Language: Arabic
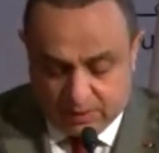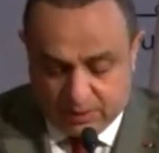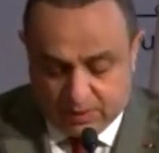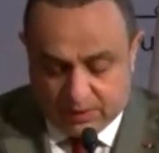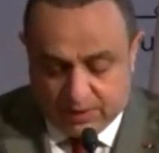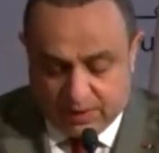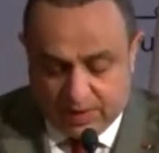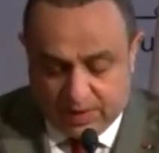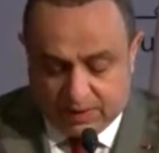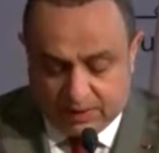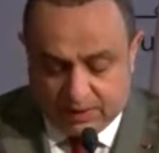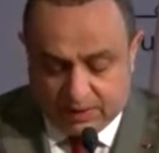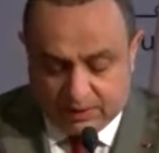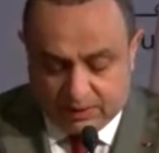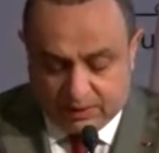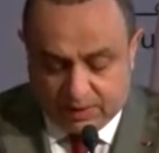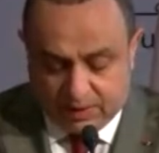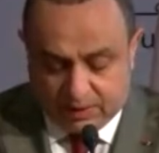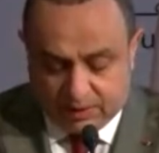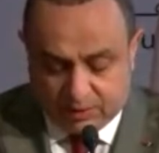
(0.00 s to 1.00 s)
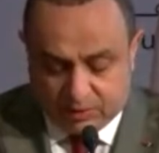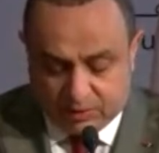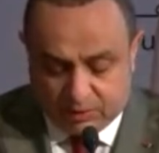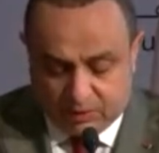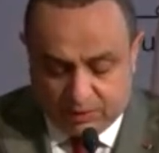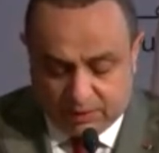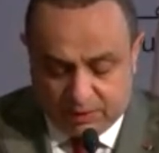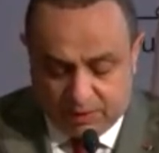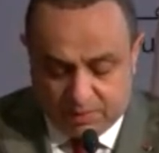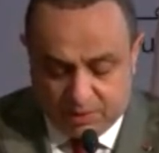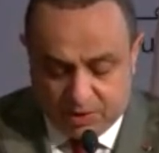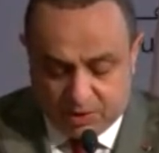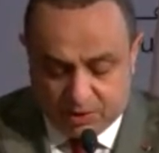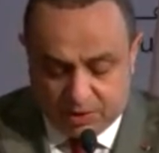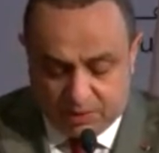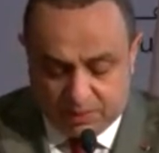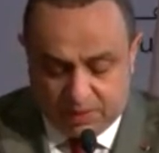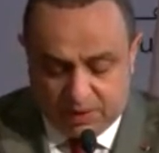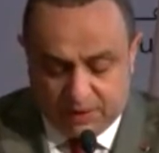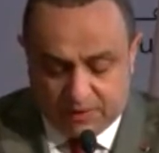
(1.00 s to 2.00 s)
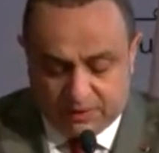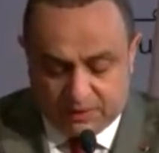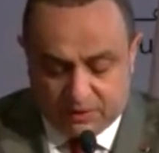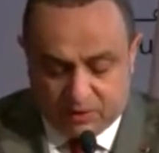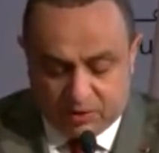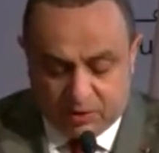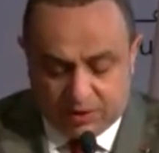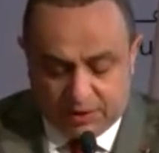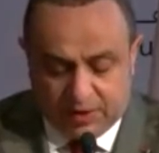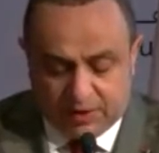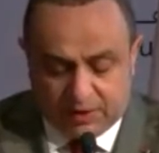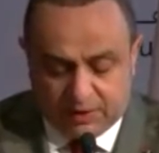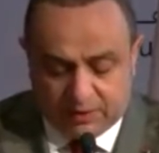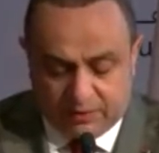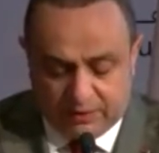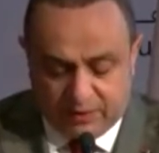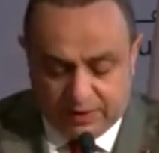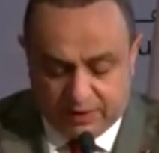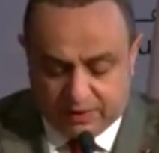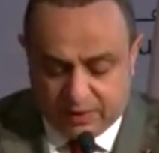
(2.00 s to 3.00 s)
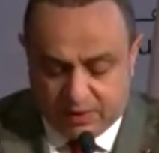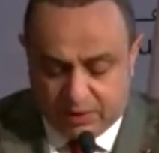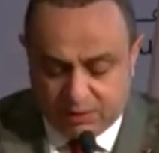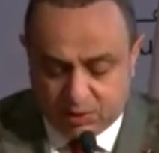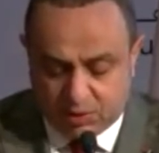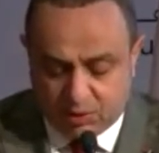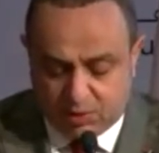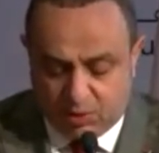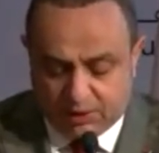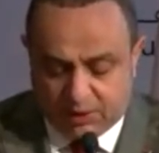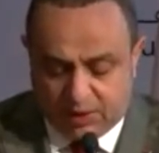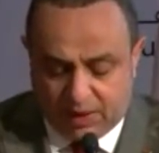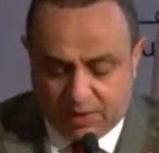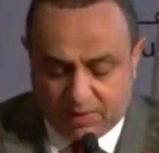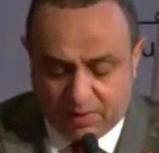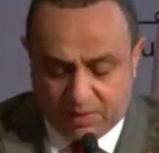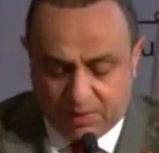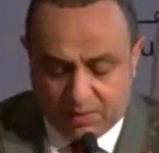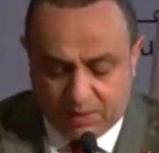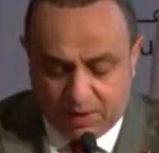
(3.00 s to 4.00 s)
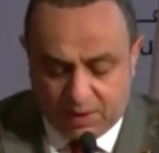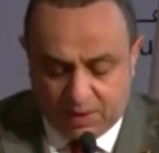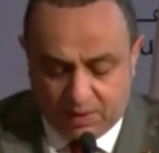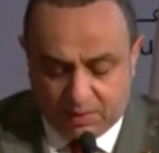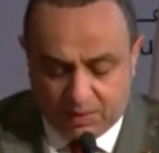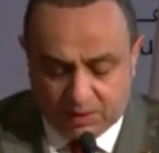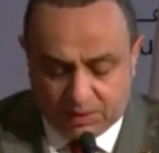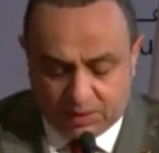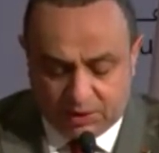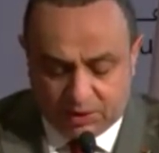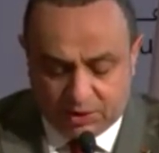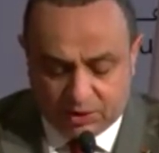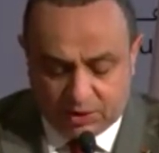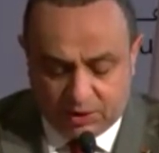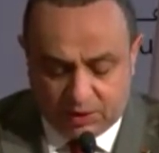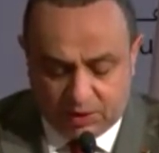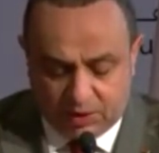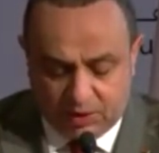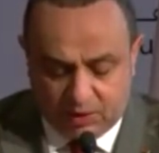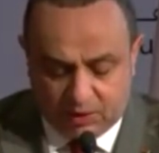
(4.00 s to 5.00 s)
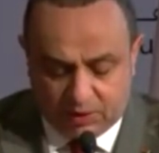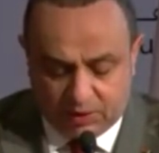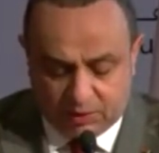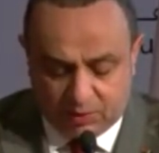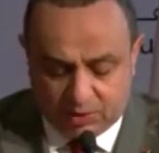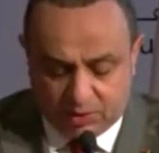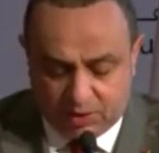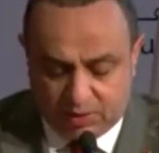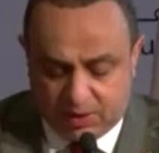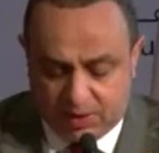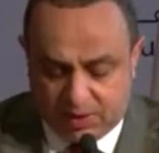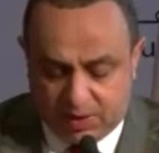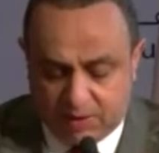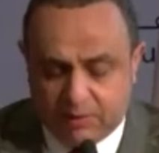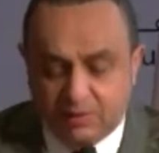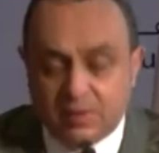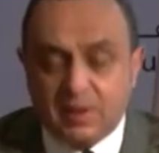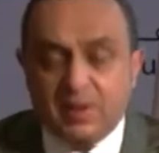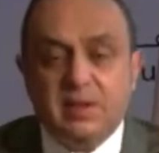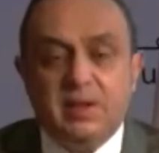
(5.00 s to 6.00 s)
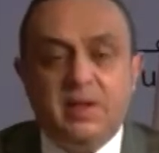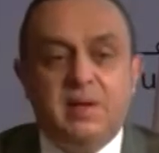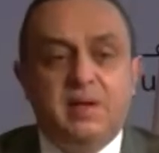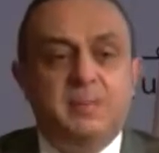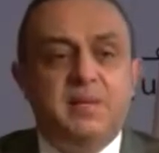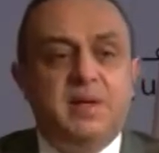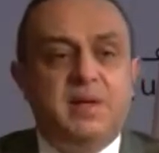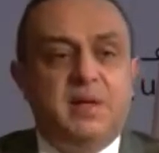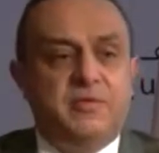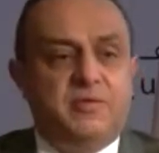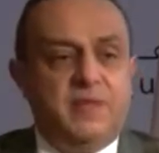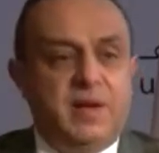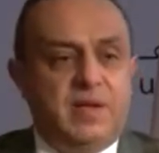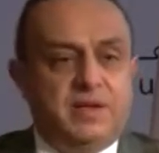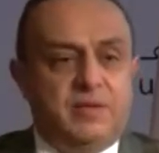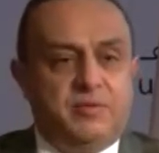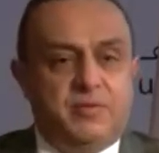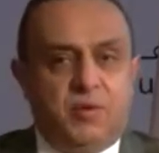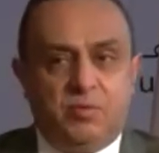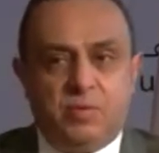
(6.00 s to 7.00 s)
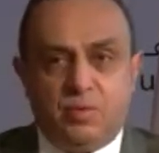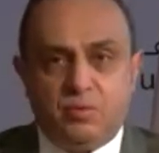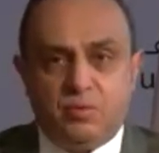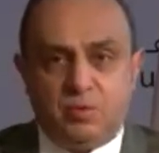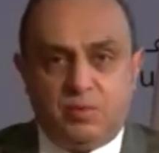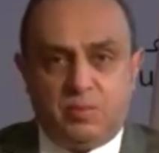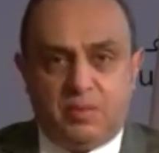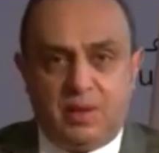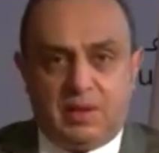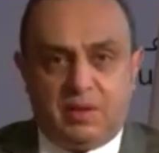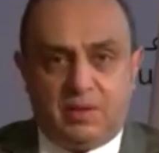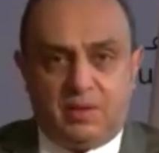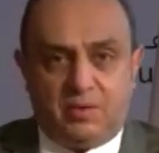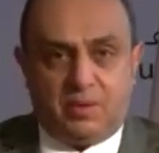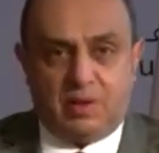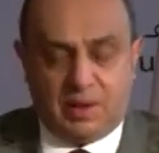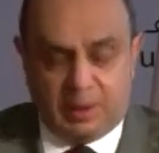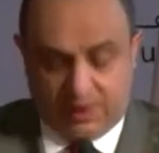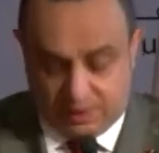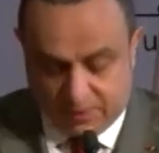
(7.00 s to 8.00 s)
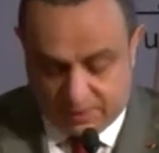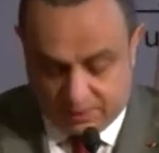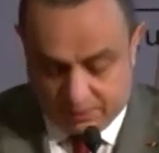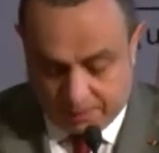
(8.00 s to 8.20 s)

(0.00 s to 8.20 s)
سعادة الدكتور سليمان جبري السكرتير التنفيذي لمجموعة العمل المالي لمنطقة الشرق الأوسط وشمال إفريقيا مينا فاتفة وموجود معنا أونلاين